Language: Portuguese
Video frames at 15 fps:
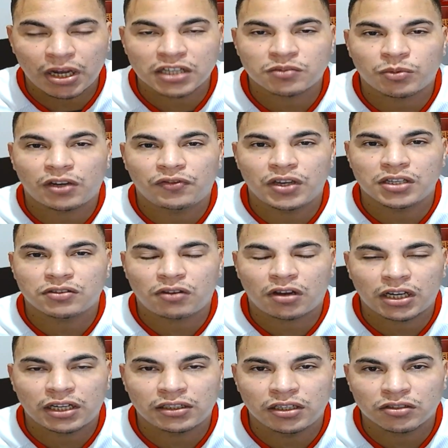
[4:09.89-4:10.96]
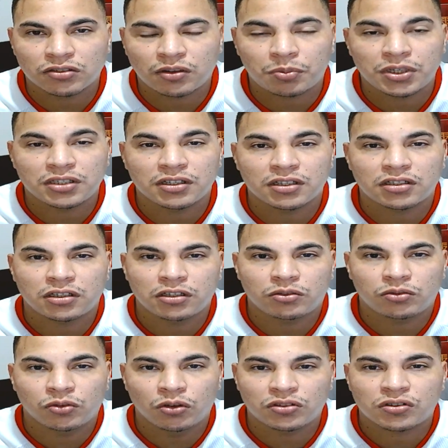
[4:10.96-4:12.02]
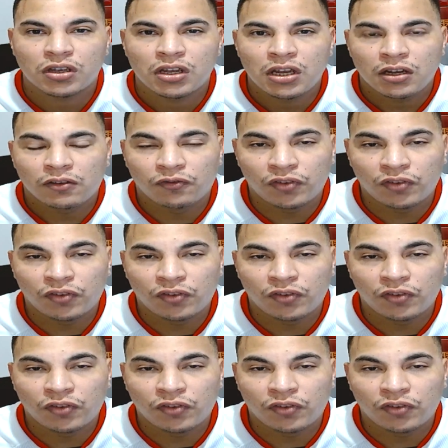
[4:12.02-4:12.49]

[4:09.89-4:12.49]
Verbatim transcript: Mais uma vez eu agradeço a presença de todos.